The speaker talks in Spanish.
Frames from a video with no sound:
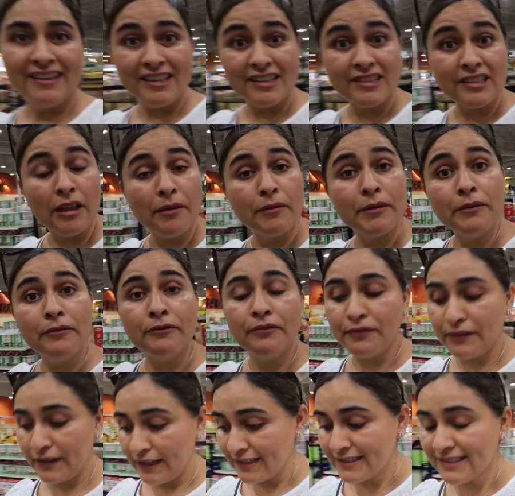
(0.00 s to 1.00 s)
Y está bien
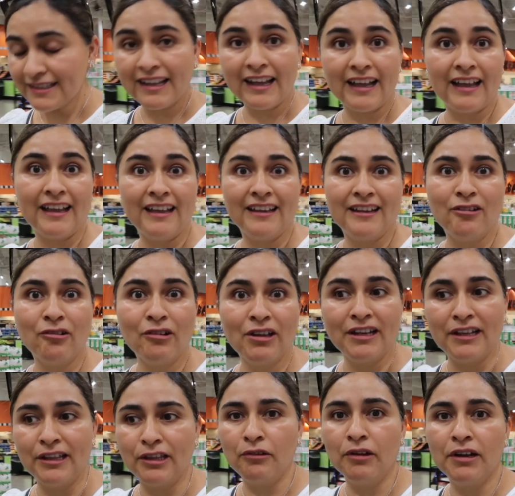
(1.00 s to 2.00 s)
fresca, es lo
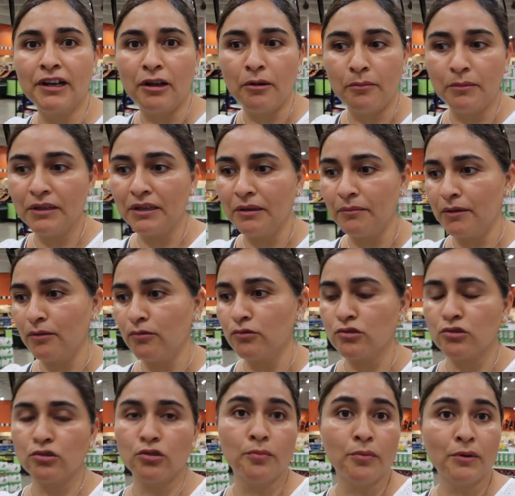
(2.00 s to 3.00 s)
que le digo a Naomi que me
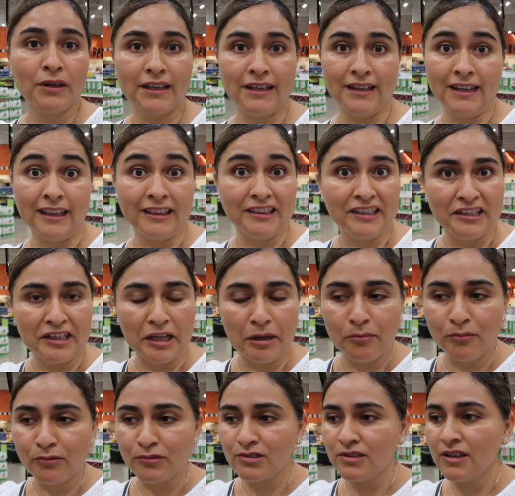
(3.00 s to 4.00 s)
gustó porque le
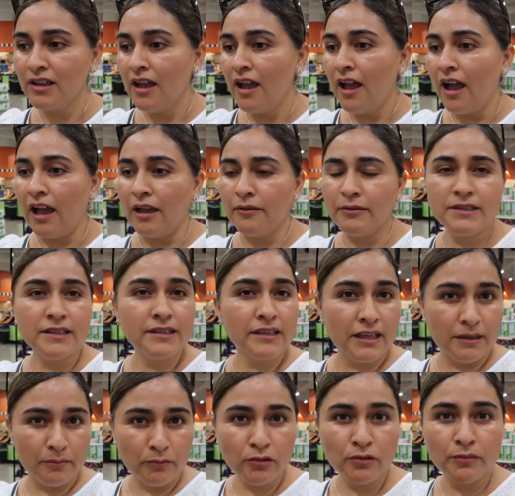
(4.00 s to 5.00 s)
atinamos. Hay veces
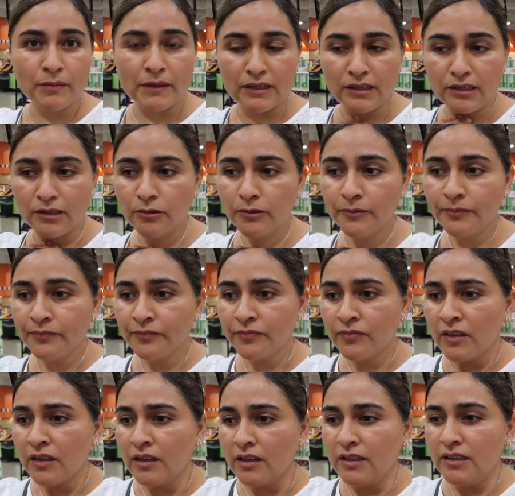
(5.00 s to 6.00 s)
que hemos venido
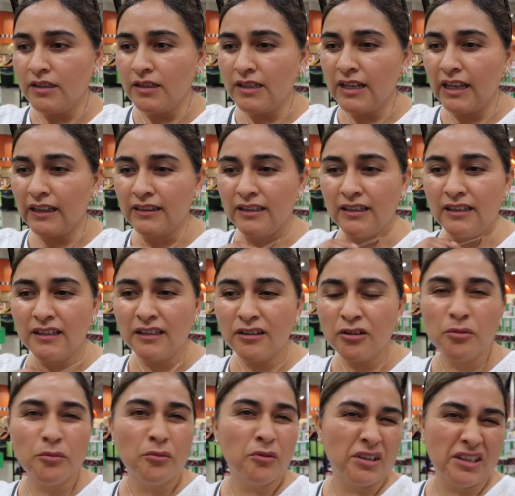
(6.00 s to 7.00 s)
y la tienen
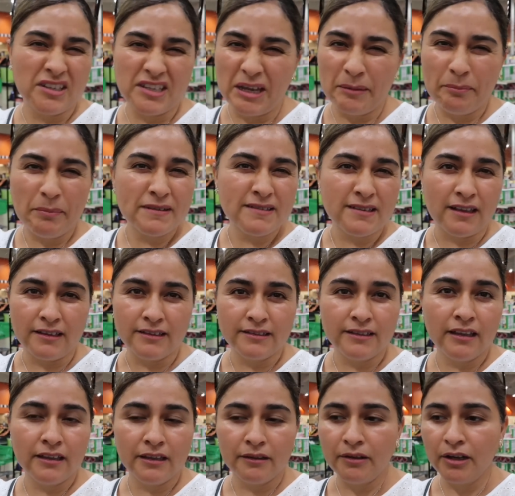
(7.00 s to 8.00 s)
como que ya
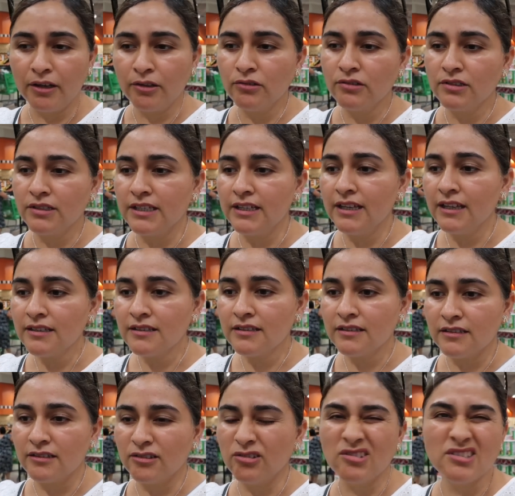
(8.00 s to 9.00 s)
pasadita de varios días,
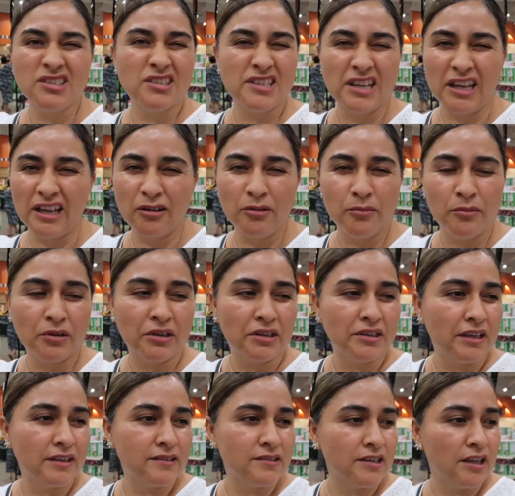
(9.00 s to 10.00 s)
entonces ya como
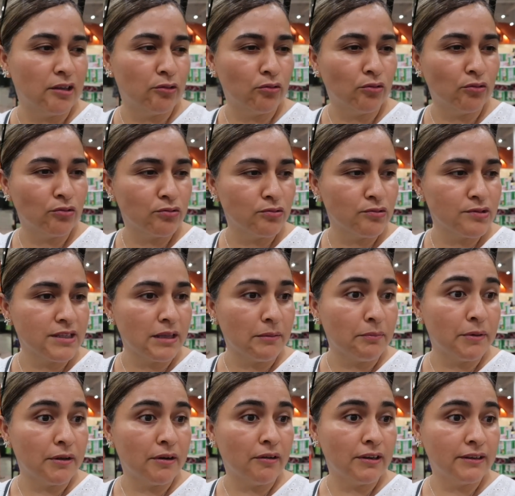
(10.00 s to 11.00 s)
que ya sí ya no nos gusta,
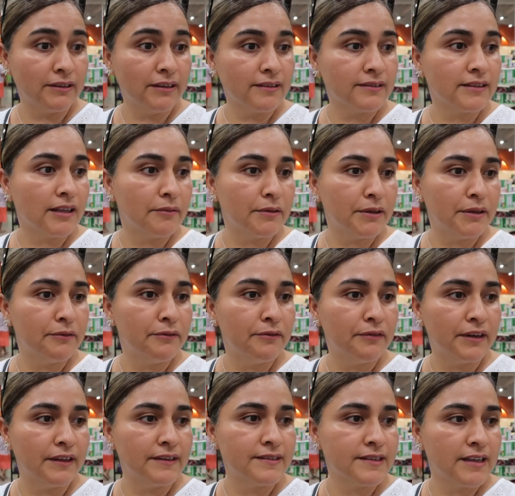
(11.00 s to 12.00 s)
pero ahorita está bien
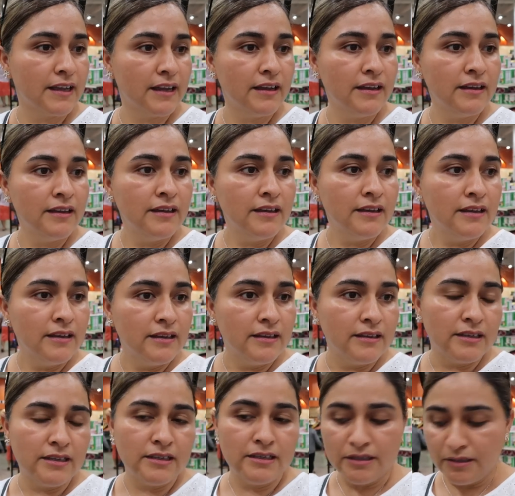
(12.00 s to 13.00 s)
fresca
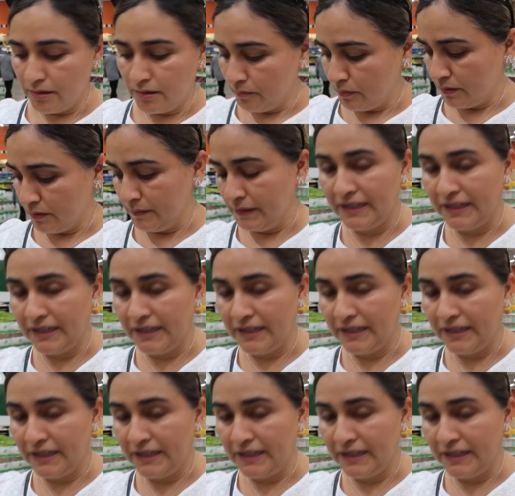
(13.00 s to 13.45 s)
pues